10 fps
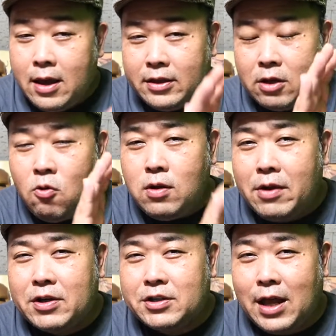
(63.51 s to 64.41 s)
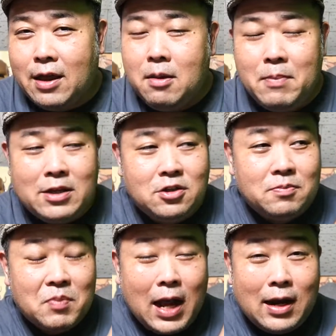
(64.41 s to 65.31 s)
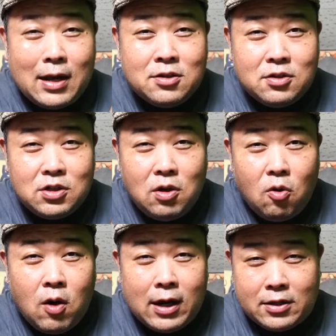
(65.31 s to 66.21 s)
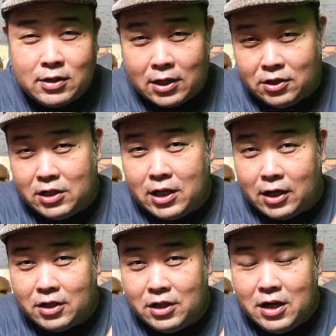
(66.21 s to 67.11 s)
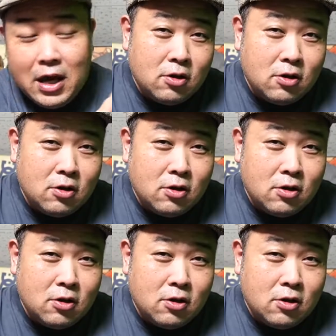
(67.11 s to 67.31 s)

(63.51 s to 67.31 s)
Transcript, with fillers: で、今回はですね、まずあらすじをお話しさせていただき、